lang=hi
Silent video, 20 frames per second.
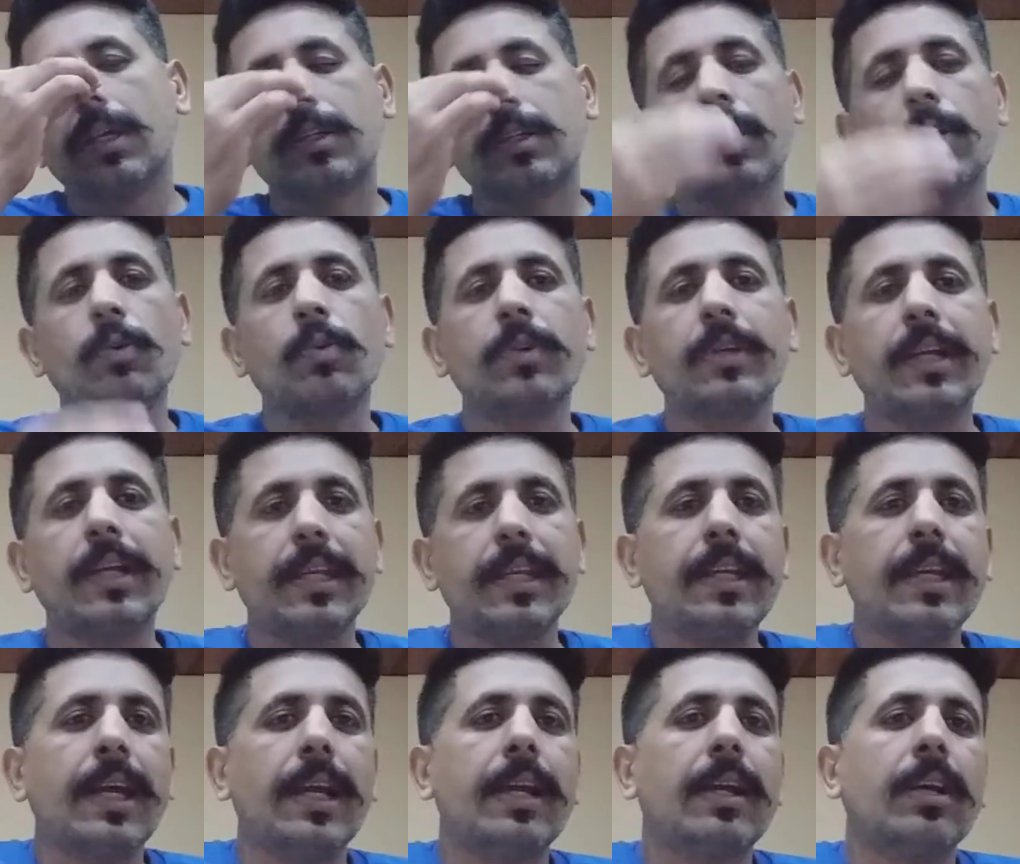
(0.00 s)
कानून
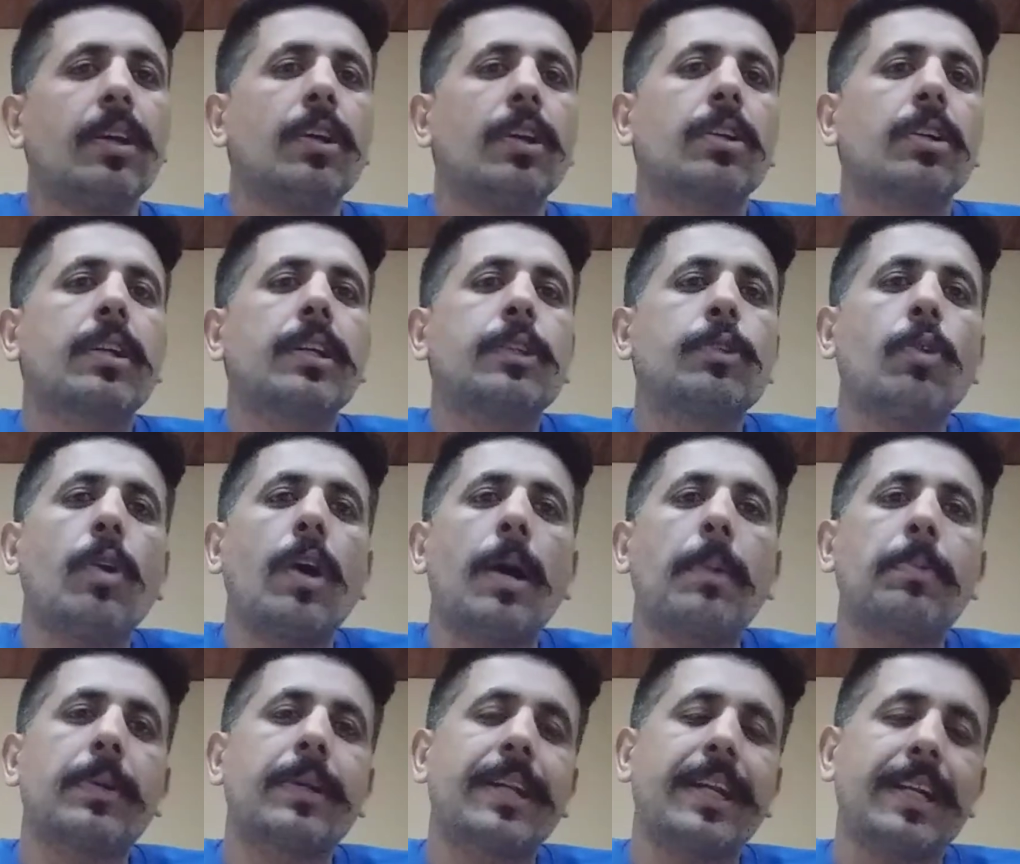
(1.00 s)
नहीं है कि जो
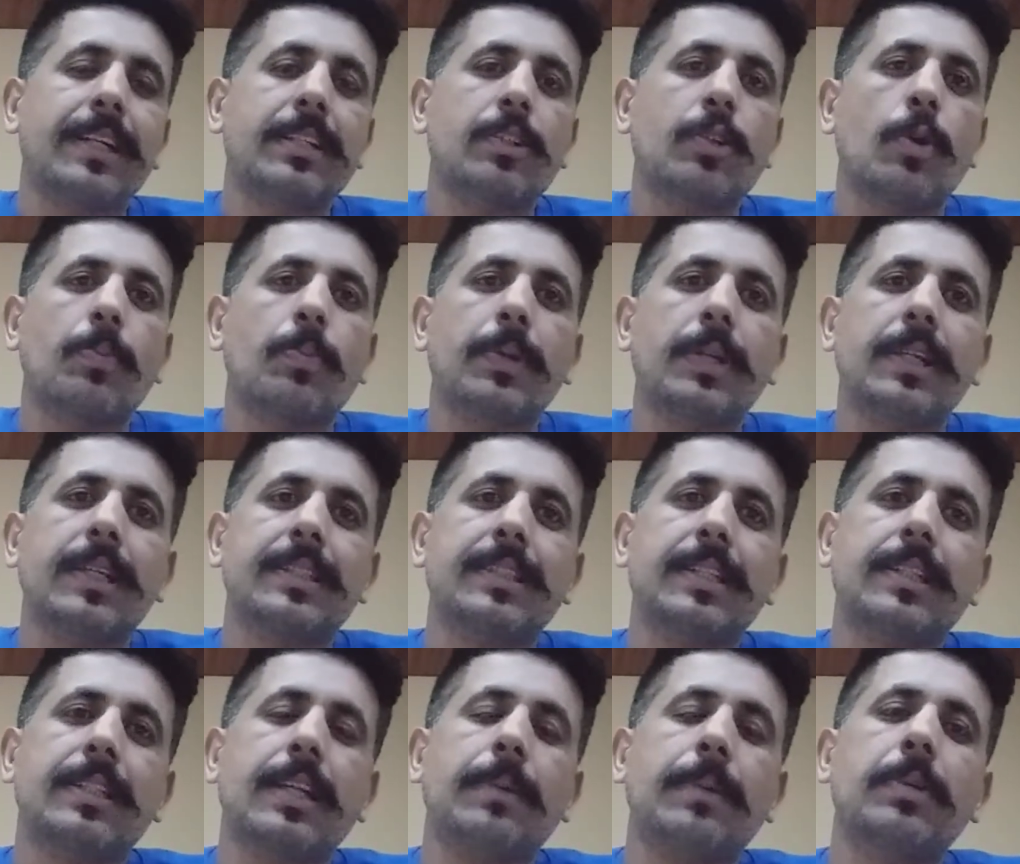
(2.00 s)
आप डायरेक्ट कंपनी के
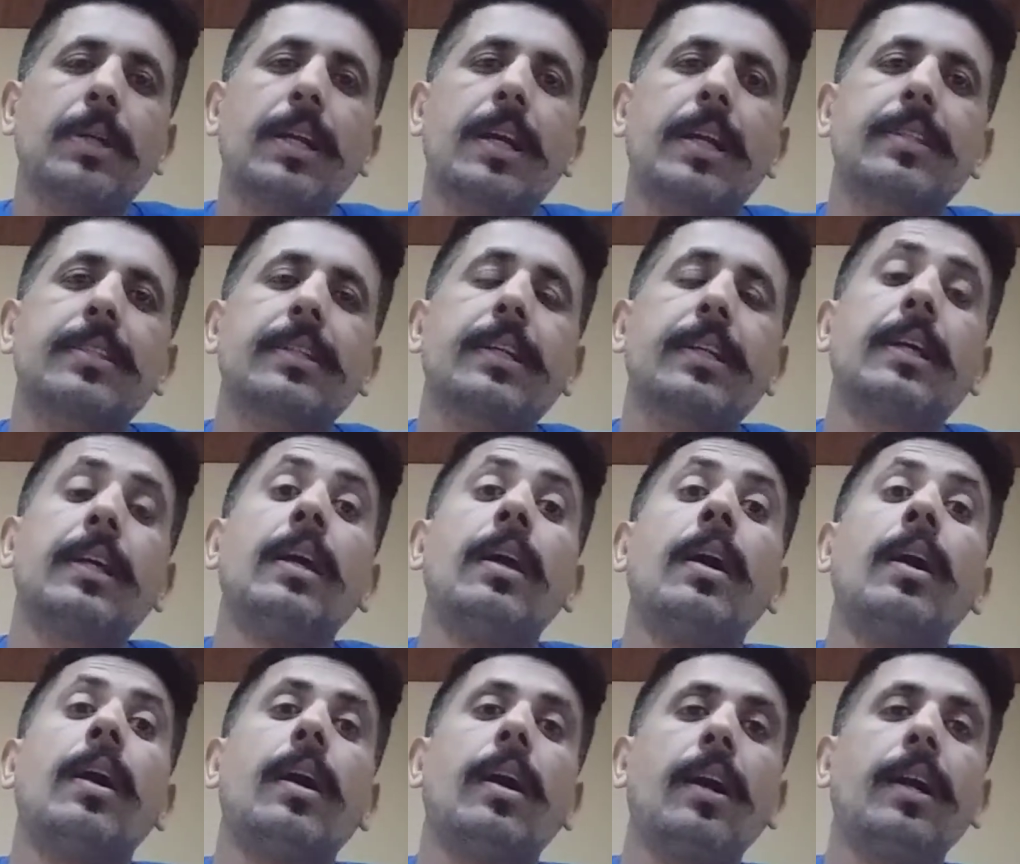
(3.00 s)
साथ रबता कर सकें
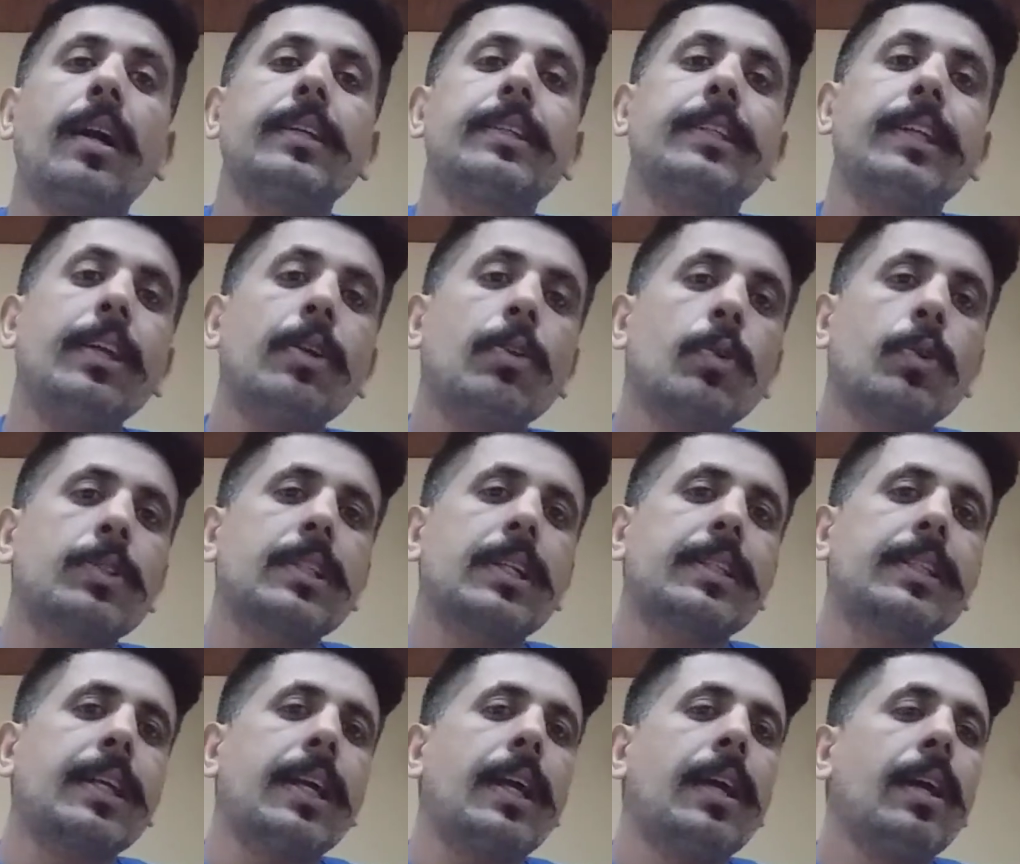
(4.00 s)
हाँ ये हो
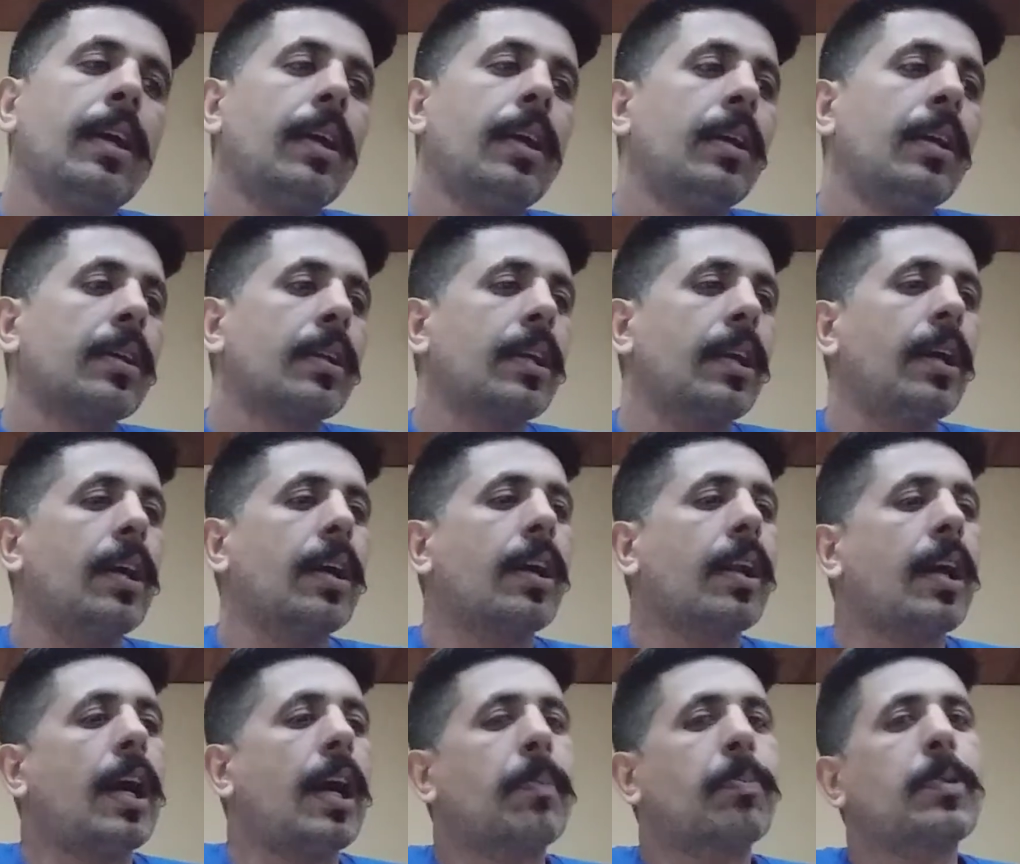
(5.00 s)
सकता है कि अगर
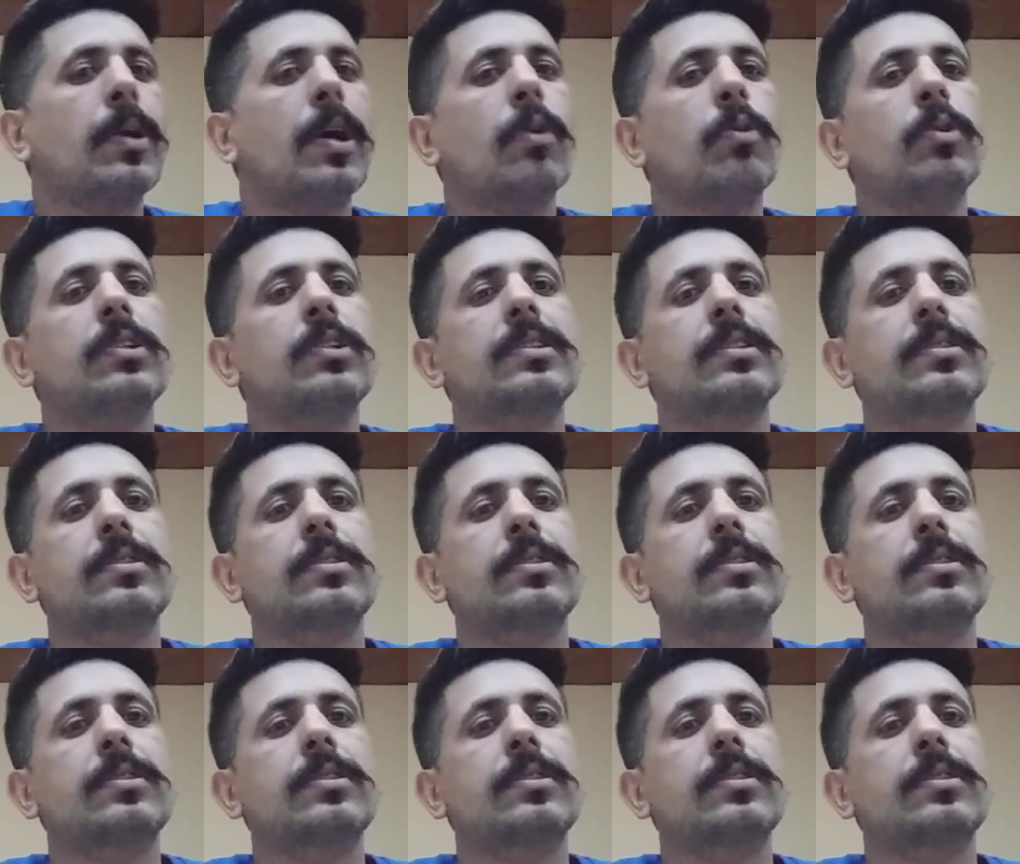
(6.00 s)
आपका कोई